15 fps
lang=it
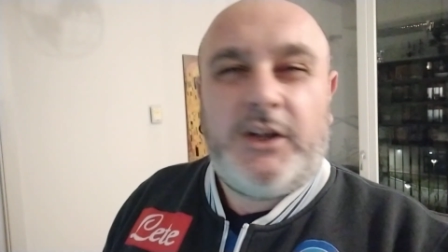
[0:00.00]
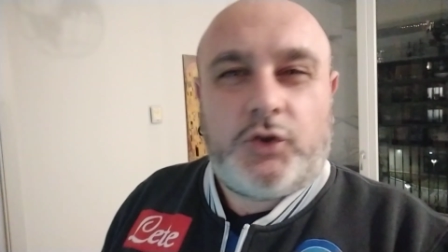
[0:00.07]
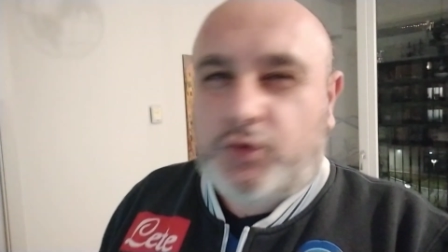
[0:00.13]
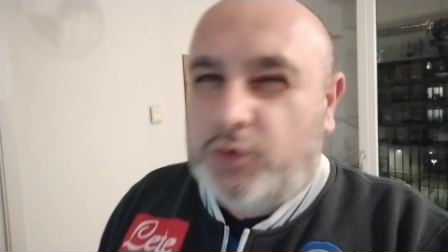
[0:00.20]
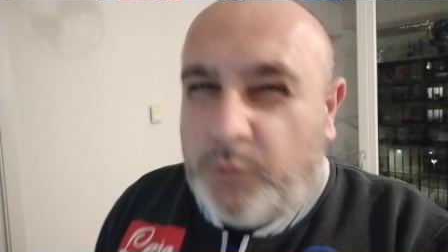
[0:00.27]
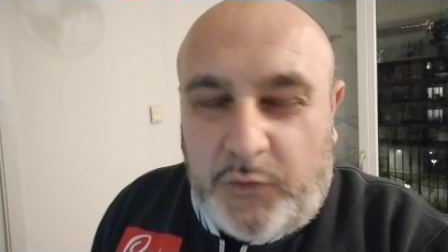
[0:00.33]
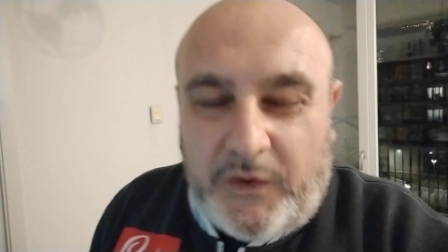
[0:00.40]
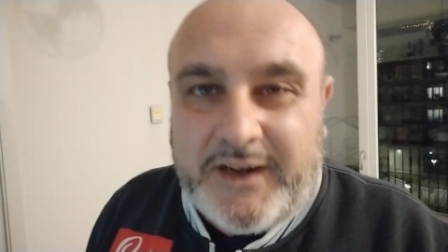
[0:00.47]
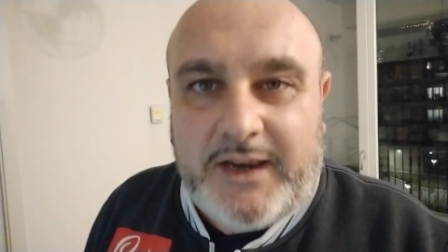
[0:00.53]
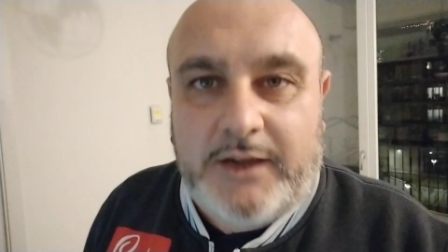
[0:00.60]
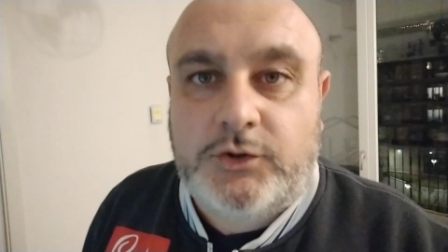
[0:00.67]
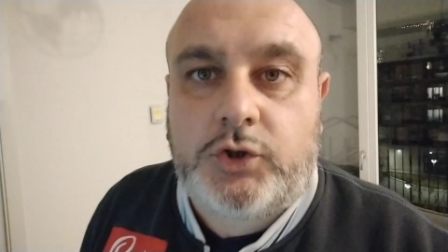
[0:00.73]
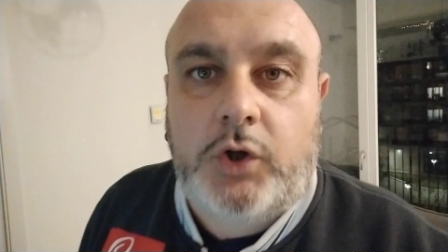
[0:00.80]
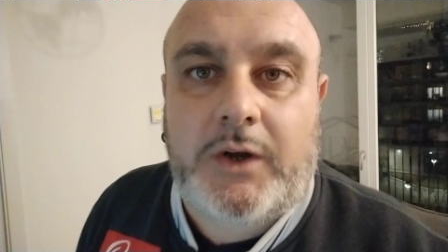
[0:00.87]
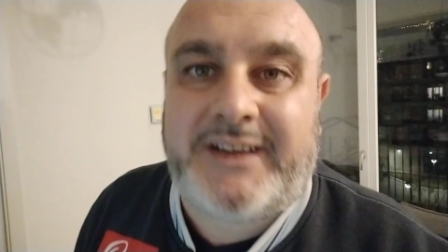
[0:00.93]
su
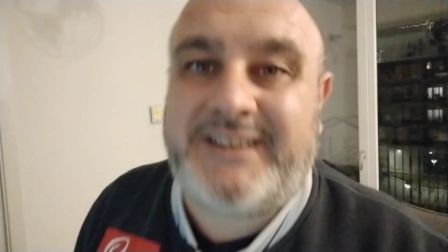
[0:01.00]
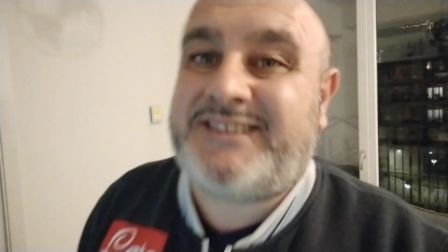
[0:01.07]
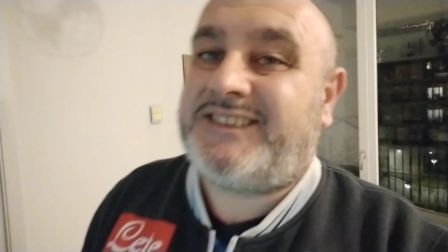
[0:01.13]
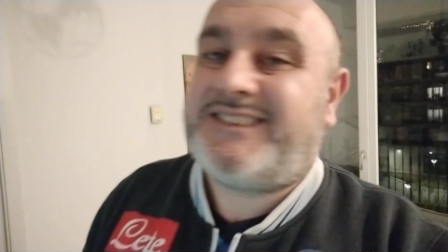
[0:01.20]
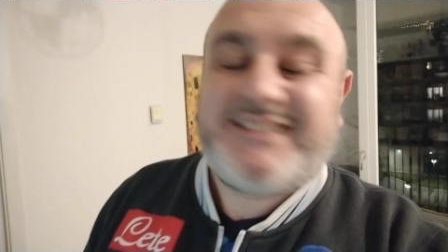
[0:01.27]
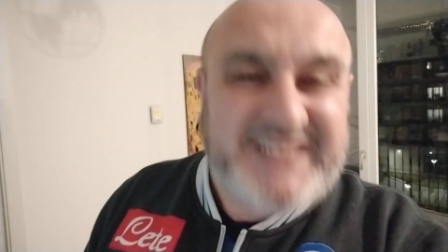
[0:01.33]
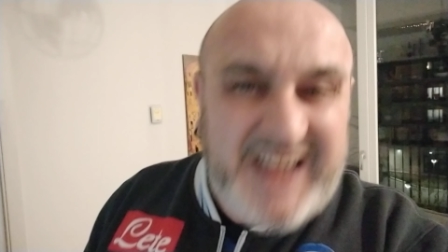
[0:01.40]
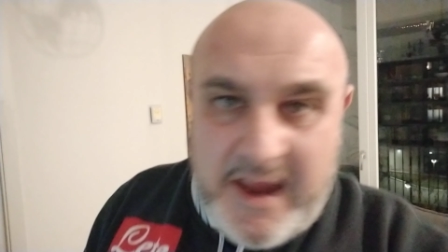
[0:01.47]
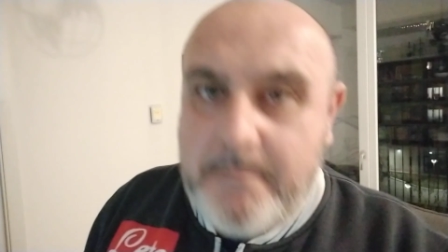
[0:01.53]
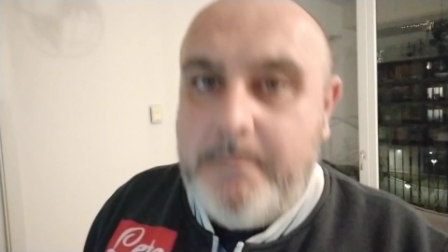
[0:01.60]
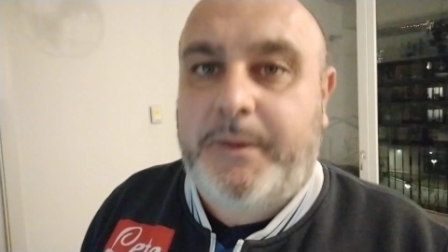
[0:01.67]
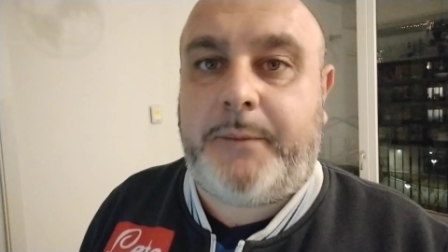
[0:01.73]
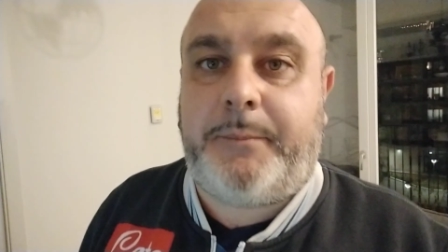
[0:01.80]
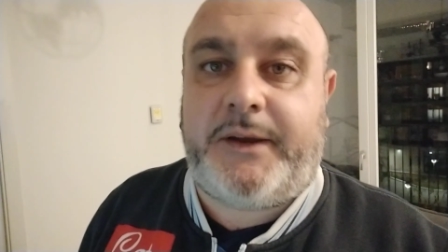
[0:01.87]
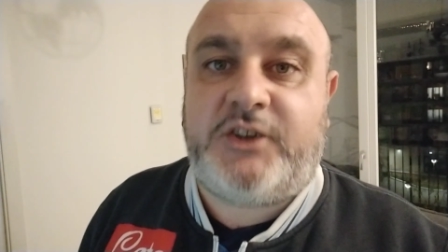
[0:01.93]
Ferran Torres,
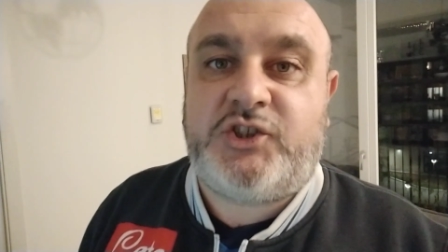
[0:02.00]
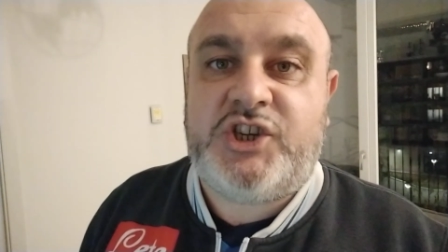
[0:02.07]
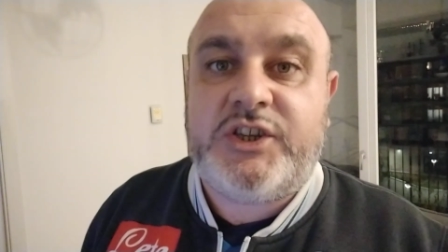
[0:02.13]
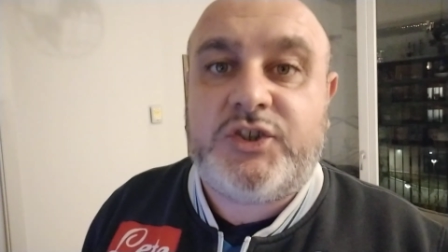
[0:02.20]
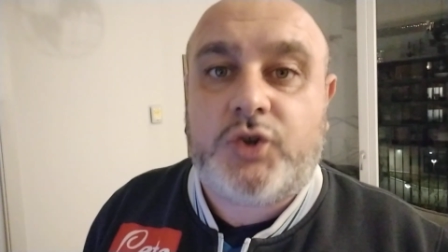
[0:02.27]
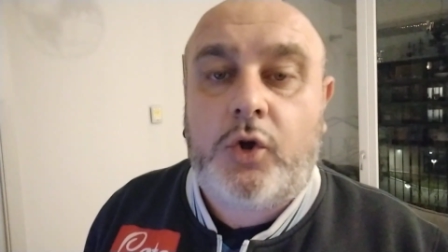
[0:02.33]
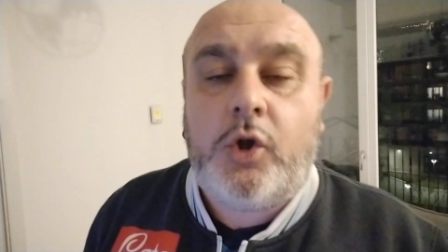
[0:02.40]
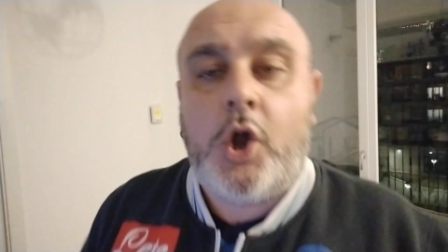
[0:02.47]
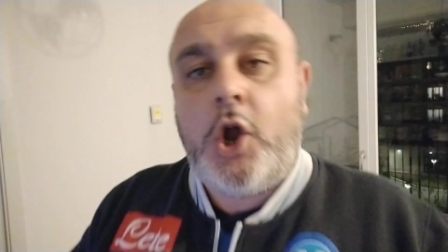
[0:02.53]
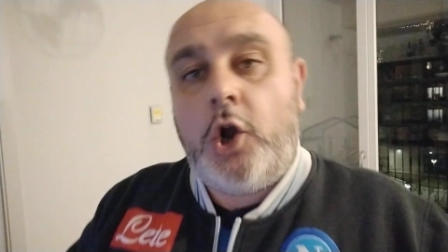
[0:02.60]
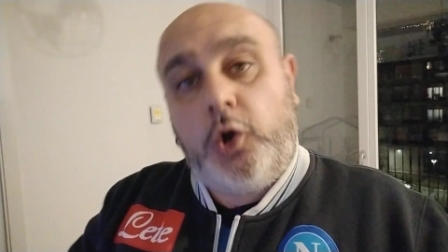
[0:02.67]
sempre preciso,